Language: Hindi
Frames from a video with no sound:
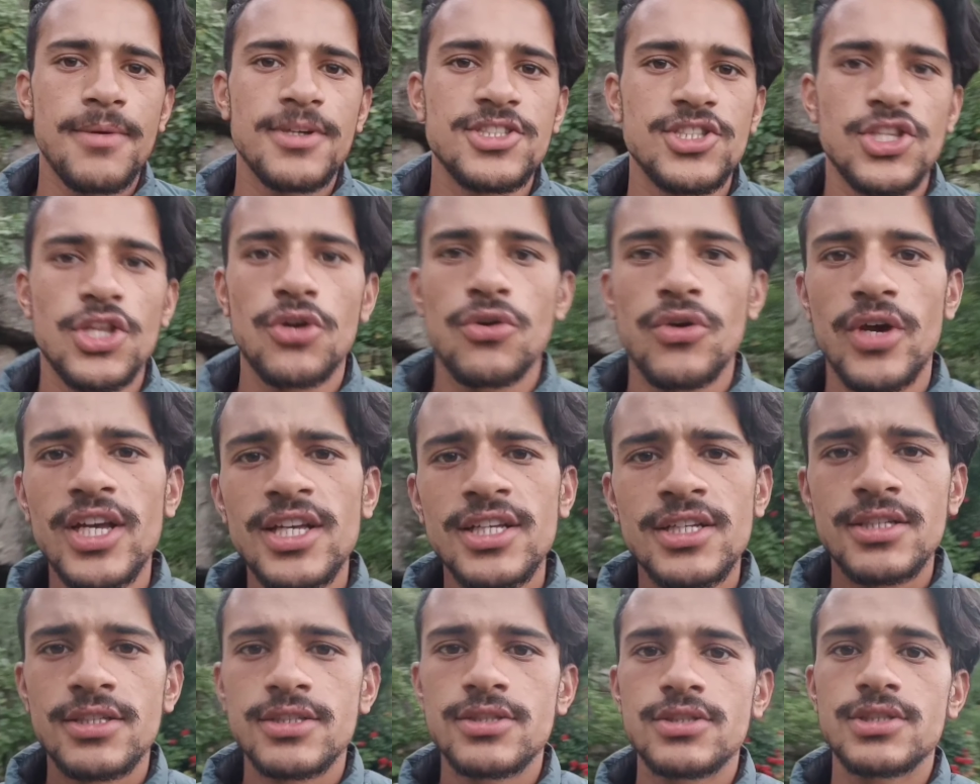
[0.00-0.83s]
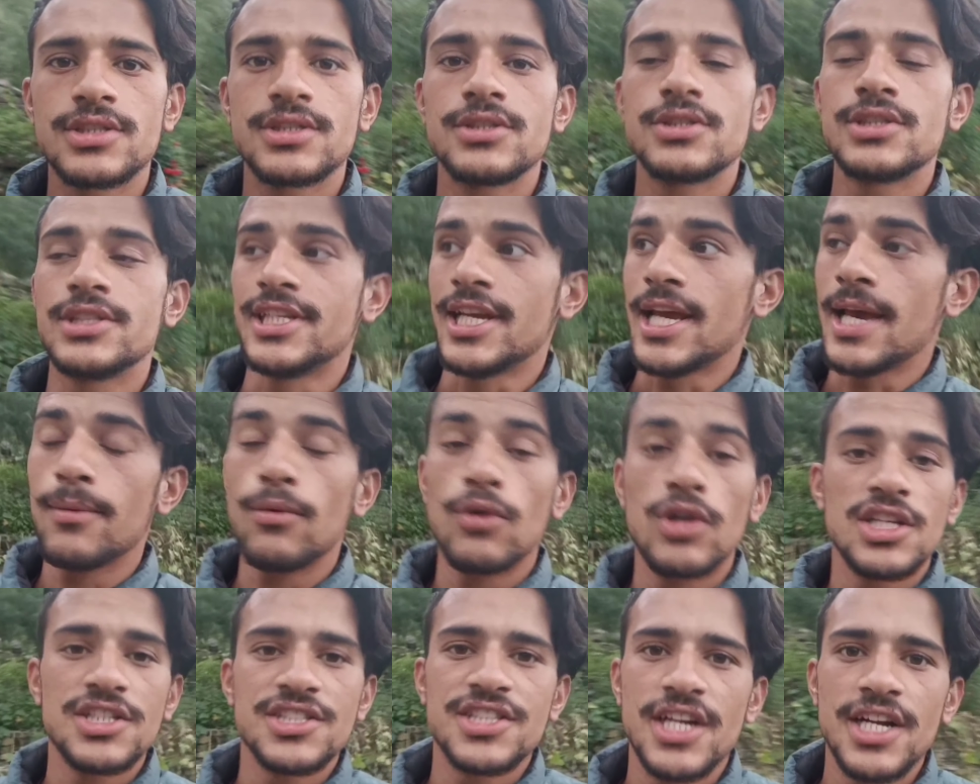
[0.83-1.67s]
छः बजने को है
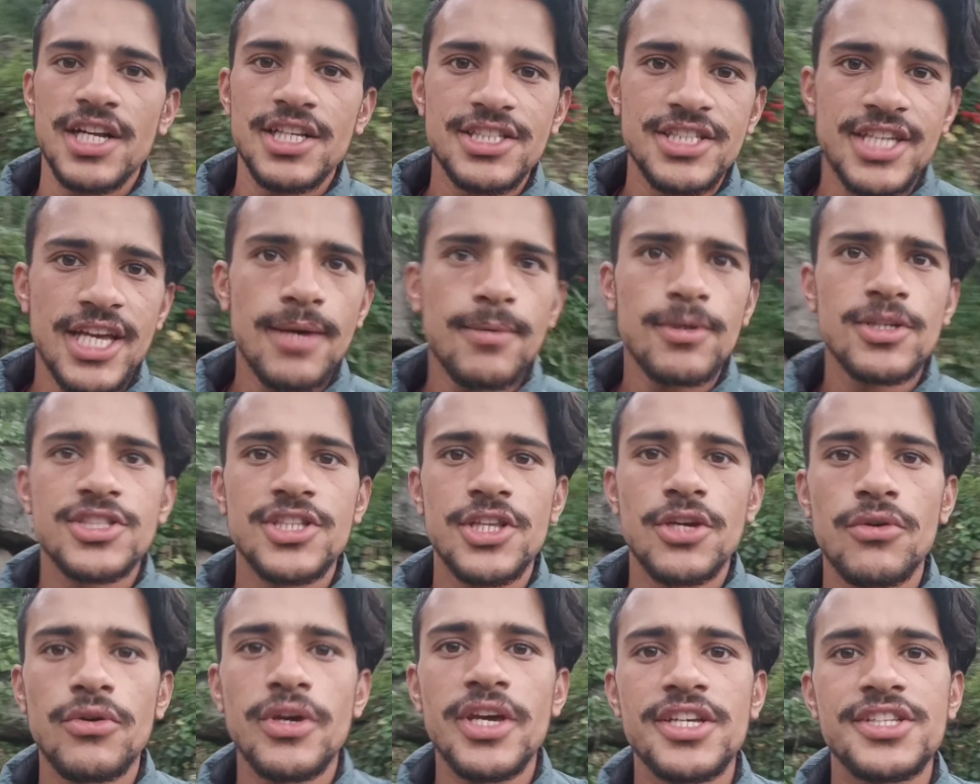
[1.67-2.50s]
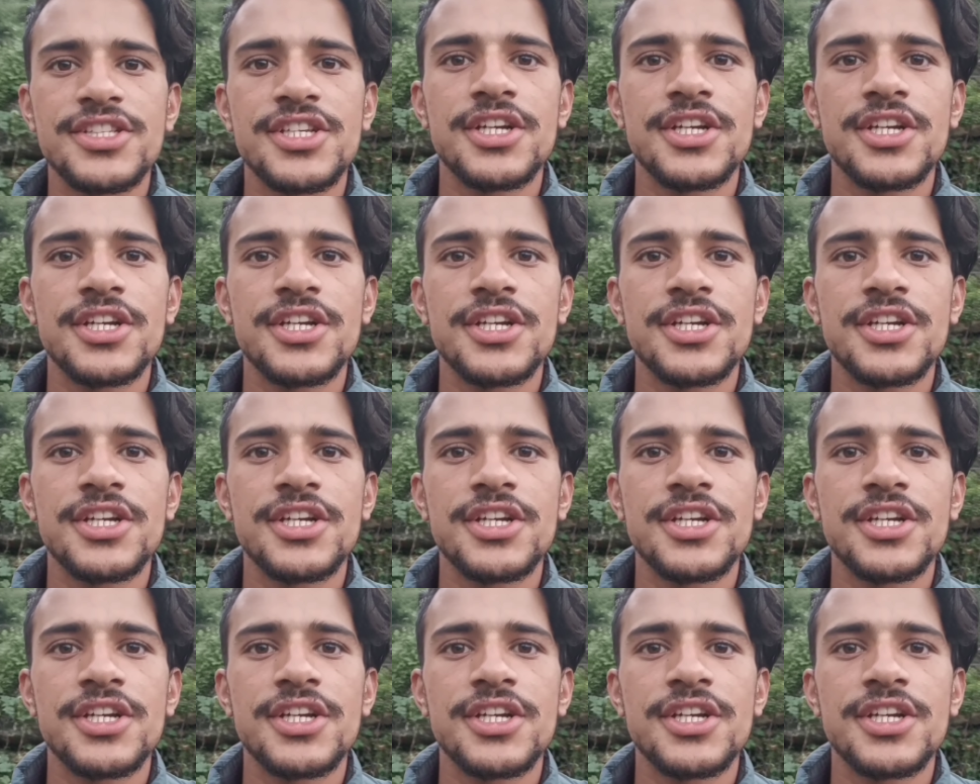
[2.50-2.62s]
छः बोला साढ़े छः बजने को